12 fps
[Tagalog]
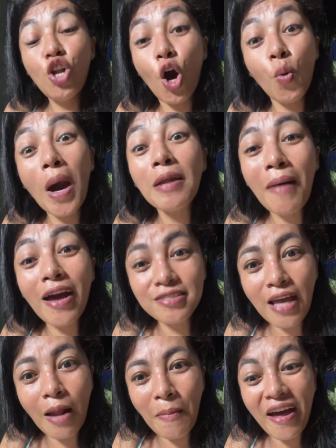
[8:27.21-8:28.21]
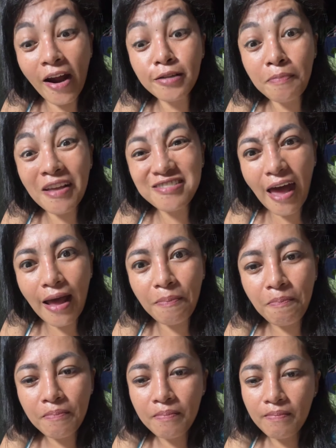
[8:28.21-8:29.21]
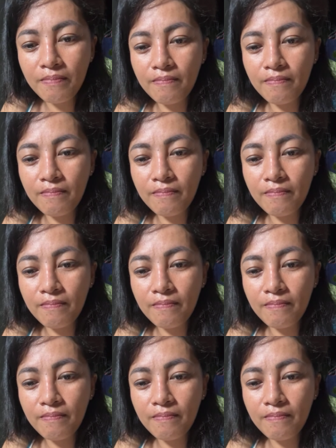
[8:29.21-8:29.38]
No one myself. I hurt myself.